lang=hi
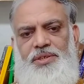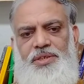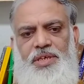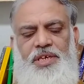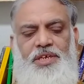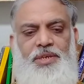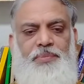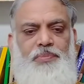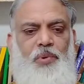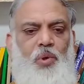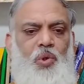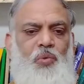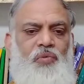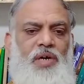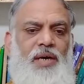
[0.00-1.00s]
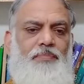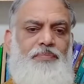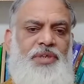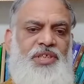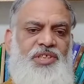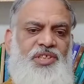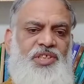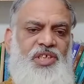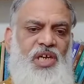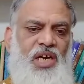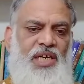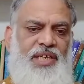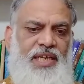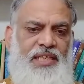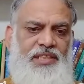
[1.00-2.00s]
ये रिपोर्ट हुआ पी सी
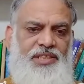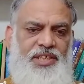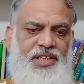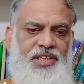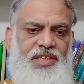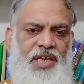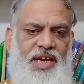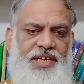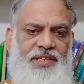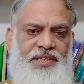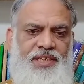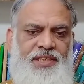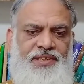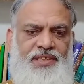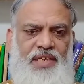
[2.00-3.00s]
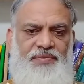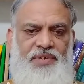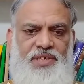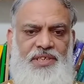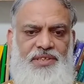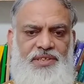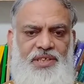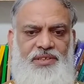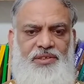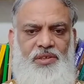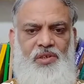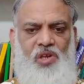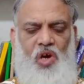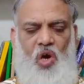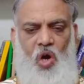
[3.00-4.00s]
आर एल जे नाइनटीन सेवेंटी
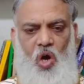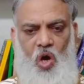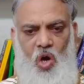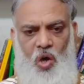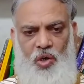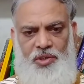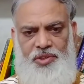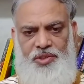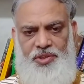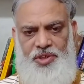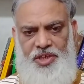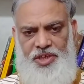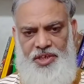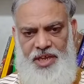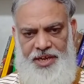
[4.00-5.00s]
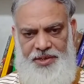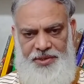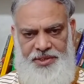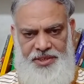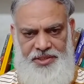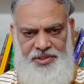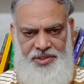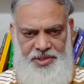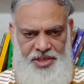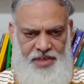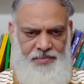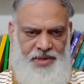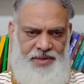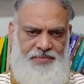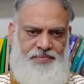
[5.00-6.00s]
सिक्स लाहौर थ्री नाइन्टी थ्री
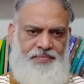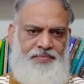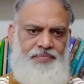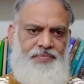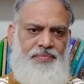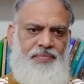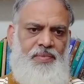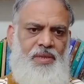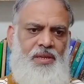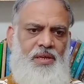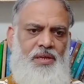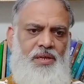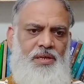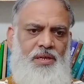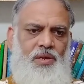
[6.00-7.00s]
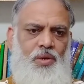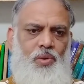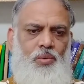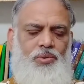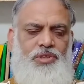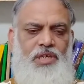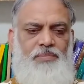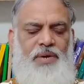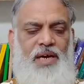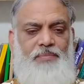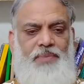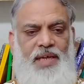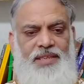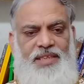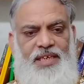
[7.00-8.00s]
में उसके बाद
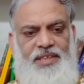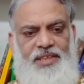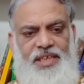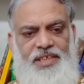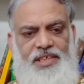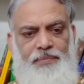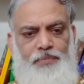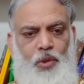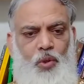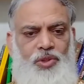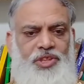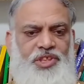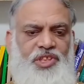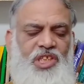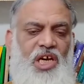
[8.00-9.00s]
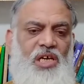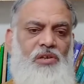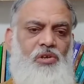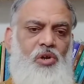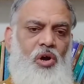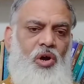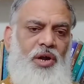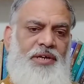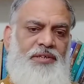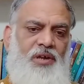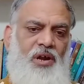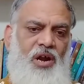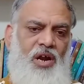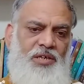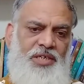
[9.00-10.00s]
बात करते हैं जी बलूचिस्तान लॉ एंड
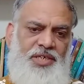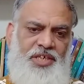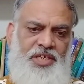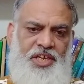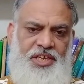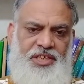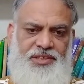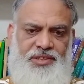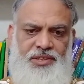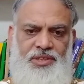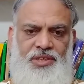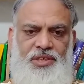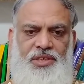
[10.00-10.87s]
ऑर्डर केस